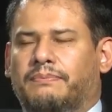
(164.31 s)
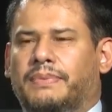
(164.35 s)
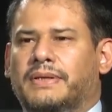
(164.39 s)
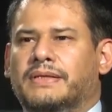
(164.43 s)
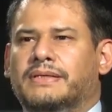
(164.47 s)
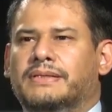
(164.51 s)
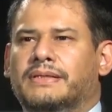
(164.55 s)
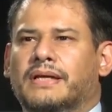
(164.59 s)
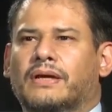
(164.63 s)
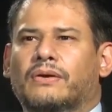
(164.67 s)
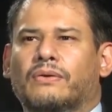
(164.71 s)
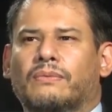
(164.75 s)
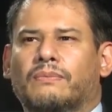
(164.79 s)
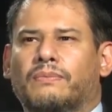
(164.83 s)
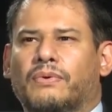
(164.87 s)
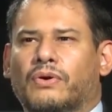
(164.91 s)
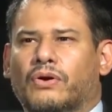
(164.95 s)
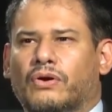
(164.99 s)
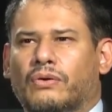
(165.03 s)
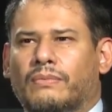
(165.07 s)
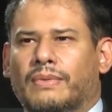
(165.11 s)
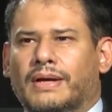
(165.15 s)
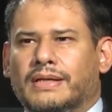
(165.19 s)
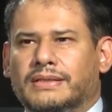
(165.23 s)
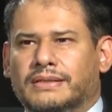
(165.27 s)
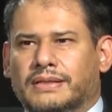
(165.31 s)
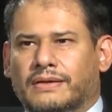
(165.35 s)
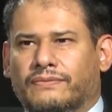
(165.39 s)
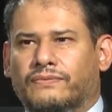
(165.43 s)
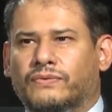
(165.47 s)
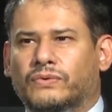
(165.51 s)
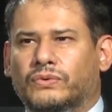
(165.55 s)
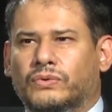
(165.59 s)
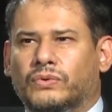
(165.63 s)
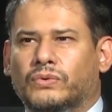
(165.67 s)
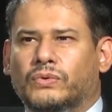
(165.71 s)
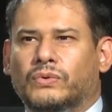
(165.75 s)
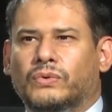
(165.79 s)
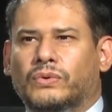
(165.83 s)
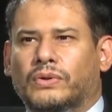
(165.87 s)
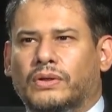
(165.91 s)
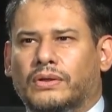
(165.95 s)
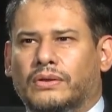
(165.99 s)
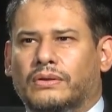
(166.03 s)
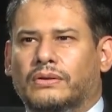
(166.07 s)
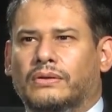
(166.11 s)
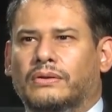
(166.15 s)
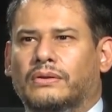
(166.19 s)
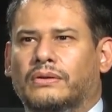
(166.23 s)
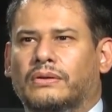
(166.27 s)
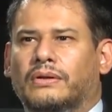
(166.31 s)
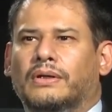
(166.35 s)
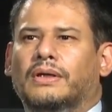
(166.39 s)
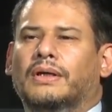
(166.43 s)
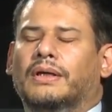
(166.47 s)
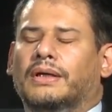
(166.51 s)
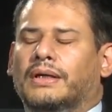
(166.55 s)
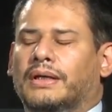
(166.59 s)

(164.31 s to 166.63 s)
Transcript: pensar un poco más a futuro,